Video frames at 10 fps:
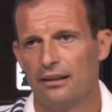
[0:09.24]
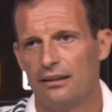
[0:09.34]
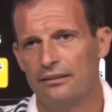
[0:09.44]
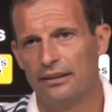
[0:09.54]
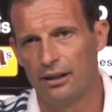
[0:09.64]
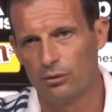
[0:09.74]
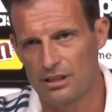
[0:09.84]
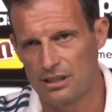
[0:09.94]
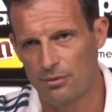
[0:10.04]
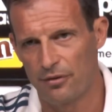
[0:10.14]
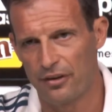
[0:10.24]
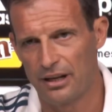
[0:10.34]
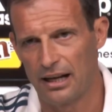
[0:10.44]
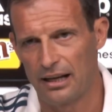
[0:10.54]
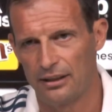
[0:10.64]
né una
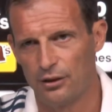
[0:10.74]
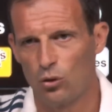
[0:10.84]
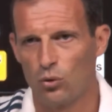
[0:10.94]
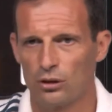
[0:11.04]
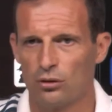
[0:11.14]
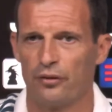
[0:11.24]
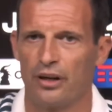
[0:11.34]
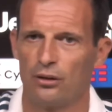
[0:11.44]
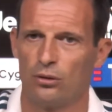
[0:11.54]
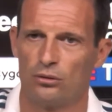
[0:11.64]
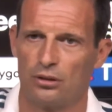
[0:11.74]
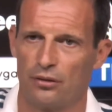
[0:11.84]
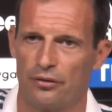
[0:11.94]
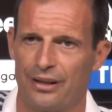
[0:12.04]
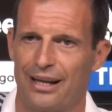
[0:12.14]
semifinale né un quarto di finale né un
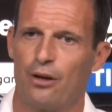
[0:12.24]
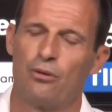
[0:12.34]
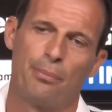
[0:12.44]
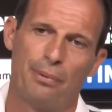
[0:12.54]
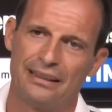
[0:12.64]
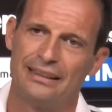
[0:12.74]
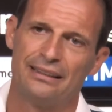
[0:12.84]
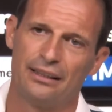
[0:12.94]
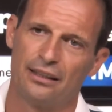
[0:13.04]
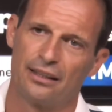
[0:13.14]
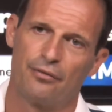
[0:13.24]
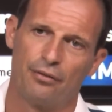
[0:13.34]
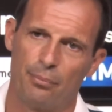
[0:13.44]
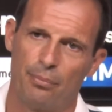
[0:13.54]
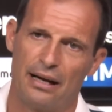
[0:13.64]
ottavo finale. È una partita che
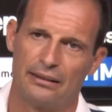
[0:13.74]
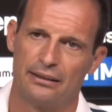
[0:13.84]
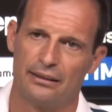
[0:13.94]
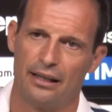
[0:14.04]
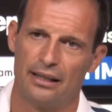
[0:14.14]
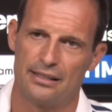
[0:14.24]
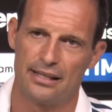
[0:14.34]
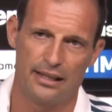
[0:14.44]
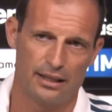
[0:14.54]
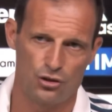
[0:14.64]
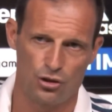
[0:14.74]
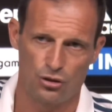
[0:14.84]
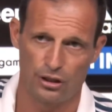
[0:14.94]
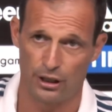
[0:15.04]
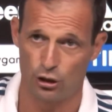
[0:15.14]
fa parte delle sei del
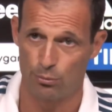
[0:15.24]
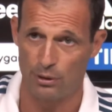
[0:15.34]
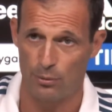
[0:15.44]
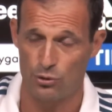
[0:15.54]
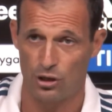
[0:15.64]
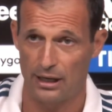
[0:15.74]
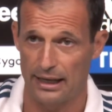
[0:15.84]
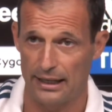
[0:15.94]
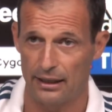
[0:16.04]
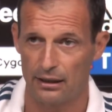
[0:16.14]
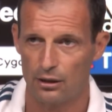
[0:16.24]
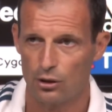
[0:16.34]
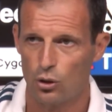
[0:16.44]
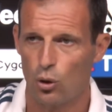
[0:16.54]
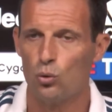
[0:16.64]
girone che dobbiamo giocare,
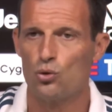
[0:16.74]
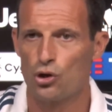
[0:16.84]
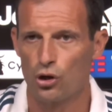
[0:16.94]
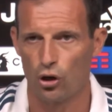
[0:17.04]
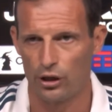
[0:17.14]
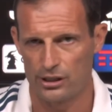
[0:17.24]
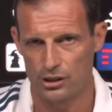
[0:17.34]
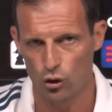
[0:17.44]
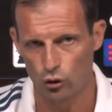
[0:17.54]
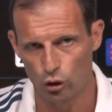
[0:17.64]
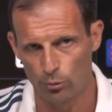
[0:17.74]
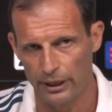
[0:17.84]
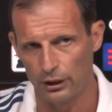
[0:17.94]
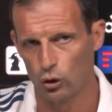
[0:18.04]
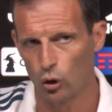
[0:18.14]
un girone secondo
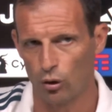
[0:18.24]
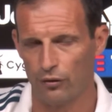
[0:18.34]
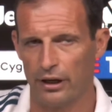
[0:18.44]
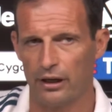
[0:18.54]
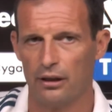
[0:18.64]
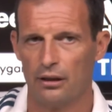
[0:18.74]
me dove